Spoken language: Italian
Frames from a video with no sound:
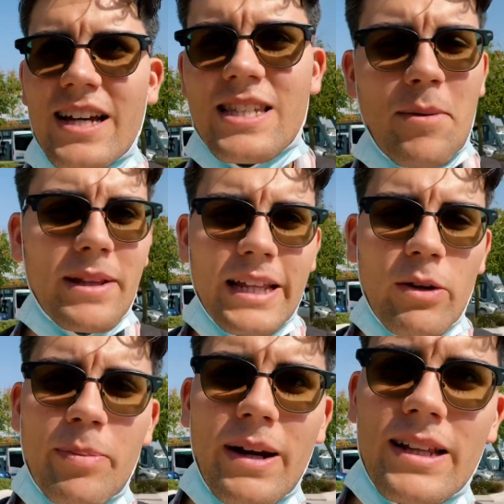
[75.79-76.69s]
Stiamo
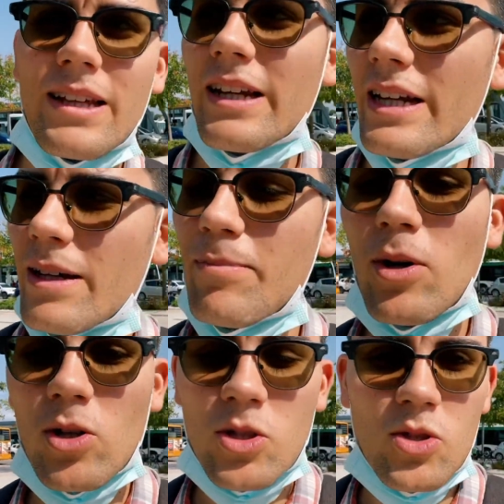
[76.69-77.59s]
andando a prendere
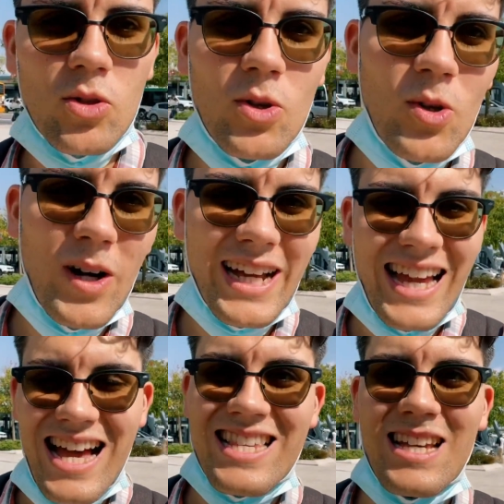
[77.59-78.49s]
posto a
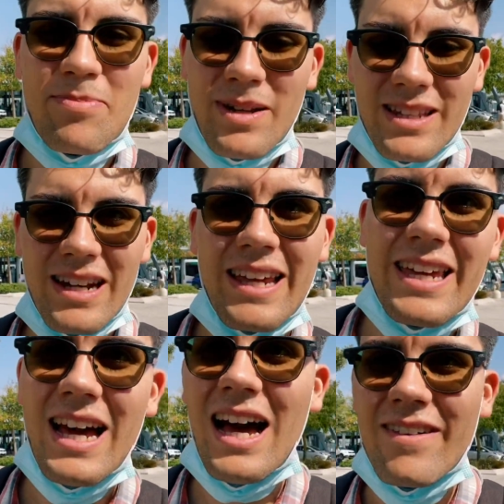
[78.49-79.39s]
casa, a prendere le
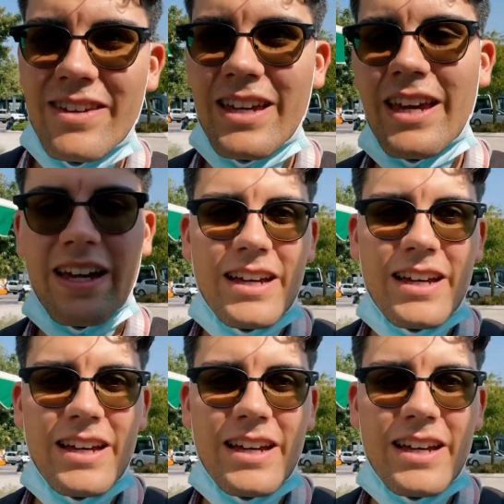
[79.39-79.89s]
chiavi,